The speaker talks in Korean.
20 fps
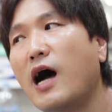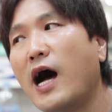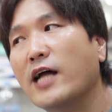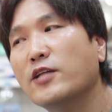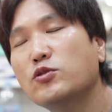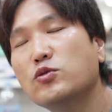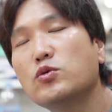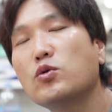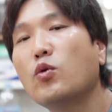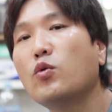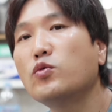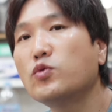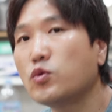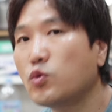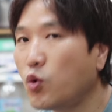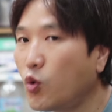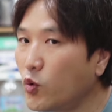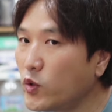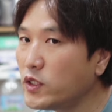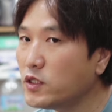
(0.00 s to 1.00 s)
안 좋은
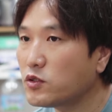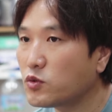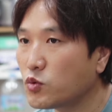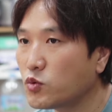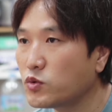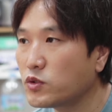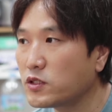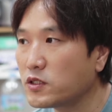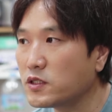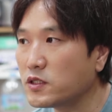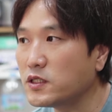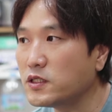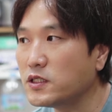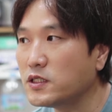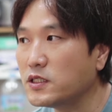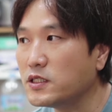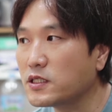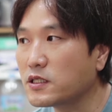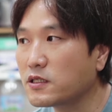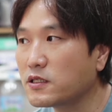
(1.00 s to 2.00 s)
토이 드론들